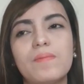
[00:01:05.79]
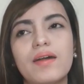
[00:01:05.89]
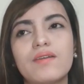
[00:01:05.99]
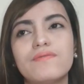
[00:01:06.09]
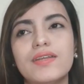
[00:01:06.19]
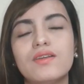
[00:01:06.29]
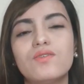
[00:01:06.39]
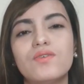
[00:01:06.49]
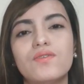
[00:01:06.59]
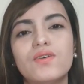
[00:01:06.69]
Ah. Parang feel
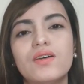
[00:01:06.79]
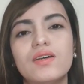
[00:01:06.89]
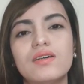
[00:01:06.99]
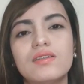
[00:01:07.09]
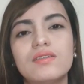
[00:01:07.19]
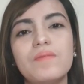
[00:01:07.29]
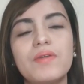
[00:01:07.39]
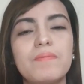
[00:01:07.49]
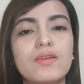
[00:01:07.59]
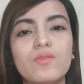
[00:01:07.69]
ko,
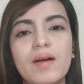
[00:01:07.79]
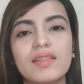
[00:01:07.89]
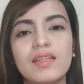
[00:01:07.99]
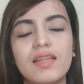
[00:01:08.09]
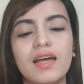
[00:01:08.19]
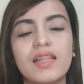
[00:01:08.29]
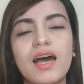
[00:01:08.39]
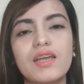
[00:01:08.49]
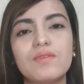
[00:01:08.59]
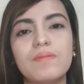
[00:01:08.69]
syempre pag tumatanda
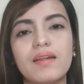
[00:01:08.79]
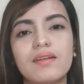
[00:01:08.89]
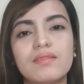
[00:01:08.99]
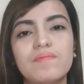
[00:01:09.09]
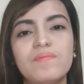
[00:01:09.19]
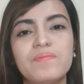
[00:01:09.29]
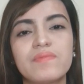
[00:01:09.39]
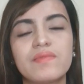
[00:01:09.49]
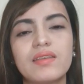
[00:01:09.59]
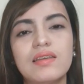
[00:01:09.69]
tayo, parang
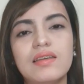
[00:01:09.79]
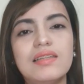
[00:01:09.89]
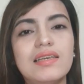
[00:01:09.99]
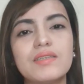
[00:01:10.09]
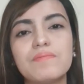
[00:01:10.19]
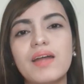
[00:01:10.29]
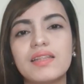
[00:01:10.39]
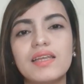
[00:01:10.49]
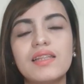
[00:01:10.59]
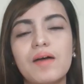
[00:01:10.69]
iniisip
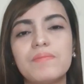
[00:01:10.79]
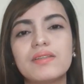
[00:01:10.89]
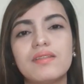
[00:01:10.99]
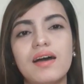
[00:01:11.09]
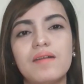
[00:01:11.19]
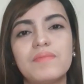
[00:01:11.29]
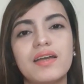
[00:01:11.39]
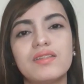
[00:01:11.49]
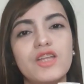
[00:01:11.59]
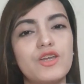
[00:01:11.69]
natin dapat uh,
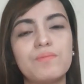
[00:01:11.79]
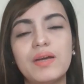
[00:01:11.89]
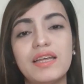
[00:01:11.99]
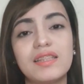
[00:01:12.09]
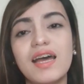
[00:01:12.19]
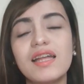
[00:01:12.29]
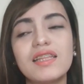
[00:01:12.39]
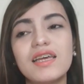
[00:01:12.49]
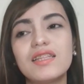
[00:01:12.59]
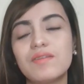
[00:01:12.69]
maganda yung balat
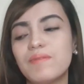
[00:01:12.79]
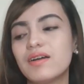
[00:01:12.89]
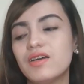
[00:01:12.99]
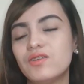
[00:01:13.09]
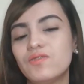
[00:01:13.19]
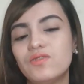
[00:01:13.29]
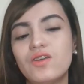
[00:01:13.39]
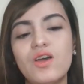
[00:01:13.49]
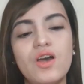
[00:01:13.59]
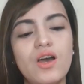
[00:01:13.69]
natin, 'di ba? Ganun.
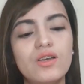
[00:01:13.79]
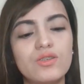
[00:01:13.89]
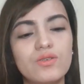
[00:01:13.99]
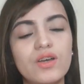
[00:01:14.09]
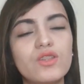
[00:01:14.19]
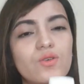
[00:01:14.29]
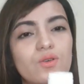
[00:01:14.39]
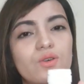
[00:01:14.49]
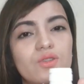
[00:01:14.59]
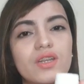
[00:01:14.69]
So ito,
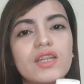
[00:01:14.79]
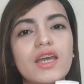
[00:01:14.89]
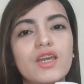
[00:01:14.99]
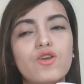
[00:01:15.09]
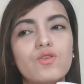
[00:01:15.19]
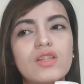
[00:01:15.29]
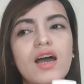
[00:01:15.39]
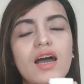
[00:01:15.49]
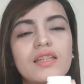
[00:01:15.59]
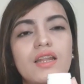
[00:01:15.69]
yun, trinay ko,
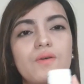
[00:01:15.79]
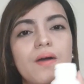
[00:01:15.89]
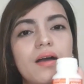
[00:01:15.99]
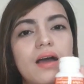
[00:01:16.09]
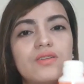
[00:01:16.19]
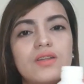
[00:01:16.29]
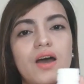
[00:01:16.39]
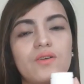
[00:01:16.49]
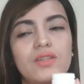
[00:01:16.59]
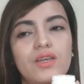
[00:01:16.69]
nakakadalawang ano
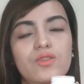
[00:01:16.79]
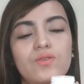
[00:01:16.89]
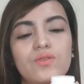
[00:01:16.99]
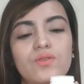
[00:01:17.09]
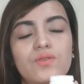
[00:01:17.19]
na ako nito.